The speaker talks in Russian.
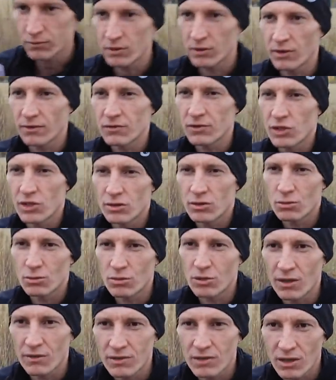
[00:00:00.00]
ты там в 6
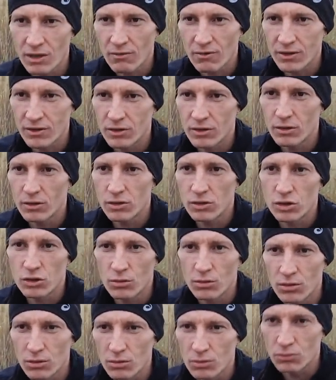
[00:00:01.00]
утра вставать и
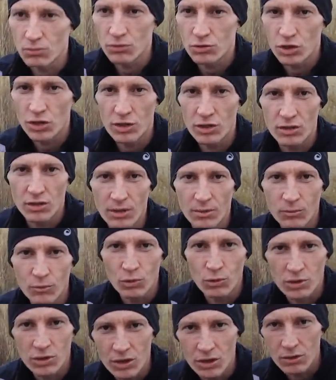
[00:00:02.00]
что-то учить там
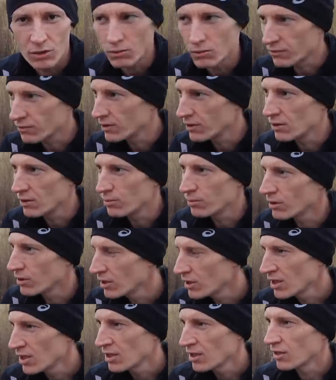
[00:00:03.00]
до тренировки, либо
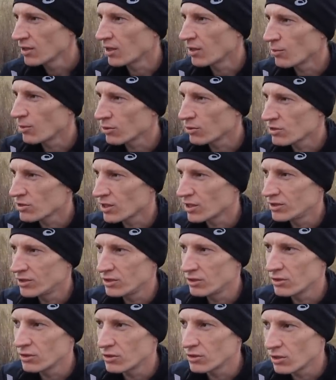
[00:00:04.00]
наоборот
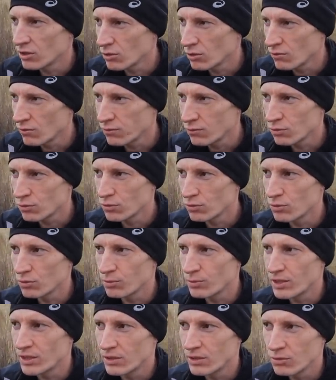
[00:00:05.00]
сходить на тренировку,
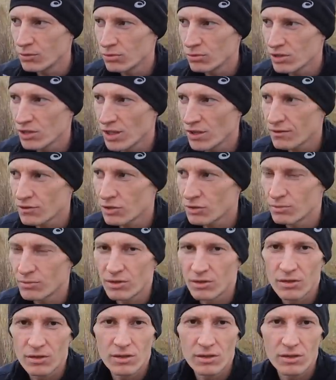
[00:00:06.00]
прийти уставшим
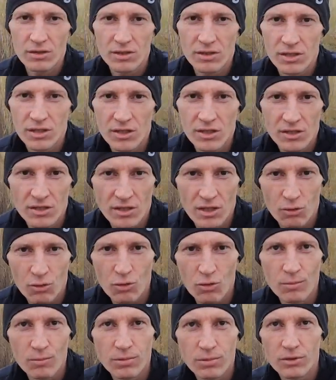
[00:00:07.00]
и, и сесть за
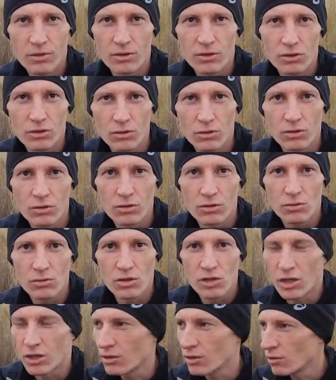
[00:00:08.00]
комп и что-то
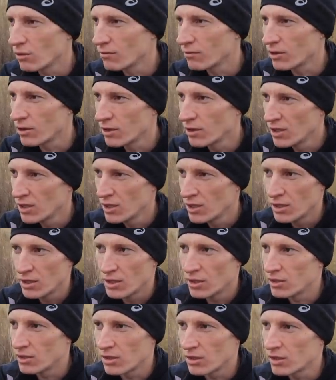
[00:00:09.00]
изучать новое.
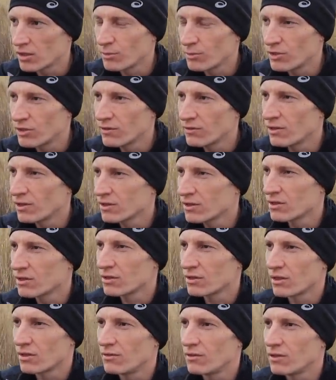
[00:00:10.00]
Это от мотивации
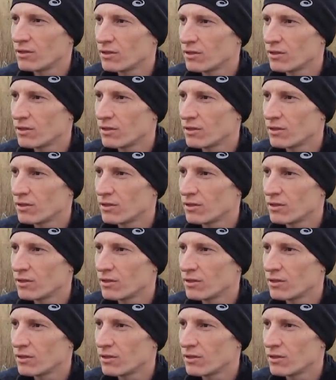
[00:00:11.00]
зависит.